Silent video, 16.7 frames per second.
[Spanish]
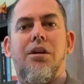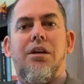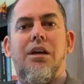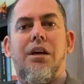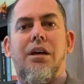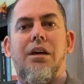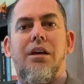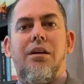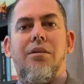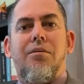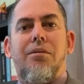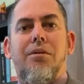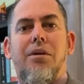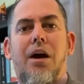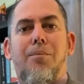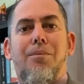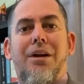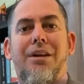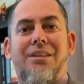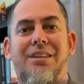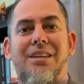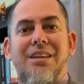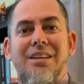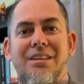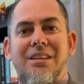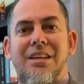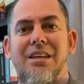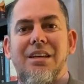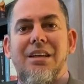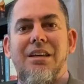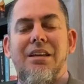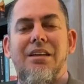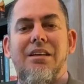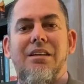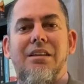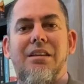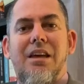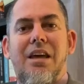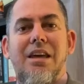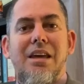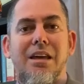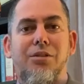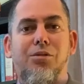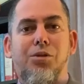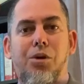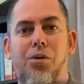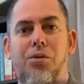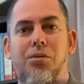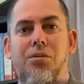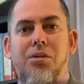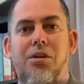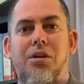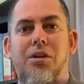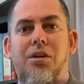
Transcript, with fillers: que a partir de que ella entró